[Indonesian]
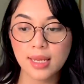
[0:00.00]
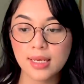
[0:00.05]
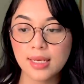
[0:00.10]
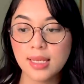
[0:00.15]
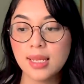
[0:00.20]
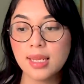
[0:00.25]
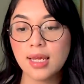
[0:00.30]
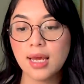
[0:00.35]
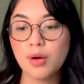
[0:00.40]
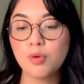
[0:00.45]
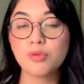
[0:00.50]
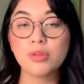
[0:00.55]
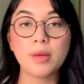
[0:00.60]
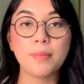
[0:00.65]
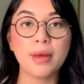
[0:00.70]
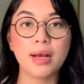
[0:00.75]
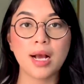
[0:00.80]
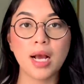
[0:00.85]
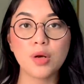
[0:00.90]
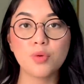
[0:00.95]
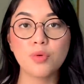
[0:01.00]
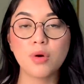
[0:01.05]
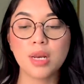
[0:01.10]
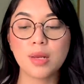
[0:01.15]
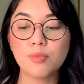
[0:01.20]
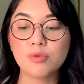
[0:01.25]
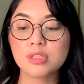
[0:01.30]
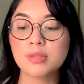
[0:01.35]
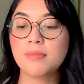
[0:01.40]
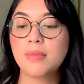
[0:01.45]
Ini yang UTBK
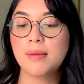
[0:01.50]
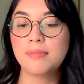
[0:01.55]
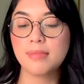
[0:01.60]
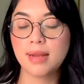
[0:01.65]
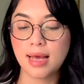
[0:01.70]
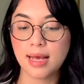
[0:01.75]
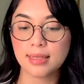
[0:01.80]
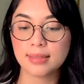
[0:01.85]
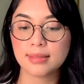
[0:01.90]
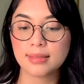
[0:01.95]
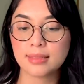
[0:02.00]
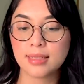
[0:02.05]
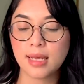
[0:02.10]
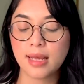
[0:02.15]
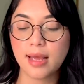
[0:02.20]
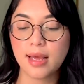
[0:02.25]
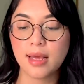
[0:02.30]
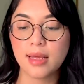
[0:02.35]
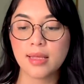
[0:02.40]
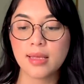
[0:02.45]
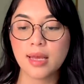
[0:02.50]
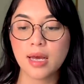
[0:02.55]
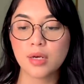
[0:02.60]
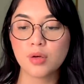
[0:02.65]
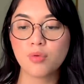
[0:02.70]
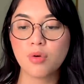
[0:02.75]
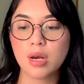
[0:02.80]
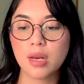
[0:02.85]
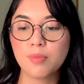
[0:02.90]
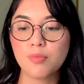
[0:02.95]
2019
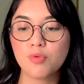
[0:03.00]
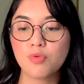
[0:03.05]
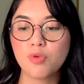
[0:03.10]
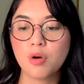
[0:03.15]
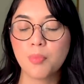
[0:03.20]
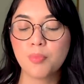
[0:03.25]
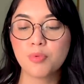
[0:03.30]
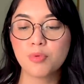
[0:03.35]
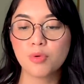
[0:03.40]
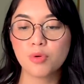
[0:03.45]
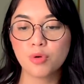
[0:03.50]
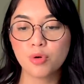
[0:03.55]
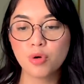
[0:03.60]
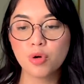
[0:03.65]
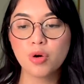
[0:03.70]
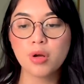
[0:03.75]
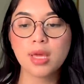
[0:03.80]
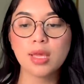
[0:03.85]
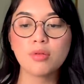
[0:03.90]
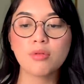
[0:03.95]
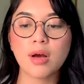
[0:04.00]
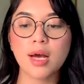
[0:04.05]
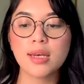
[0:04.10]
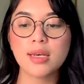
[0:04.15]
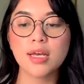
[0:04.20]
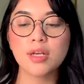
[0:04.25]
yang 2020 itu kan dia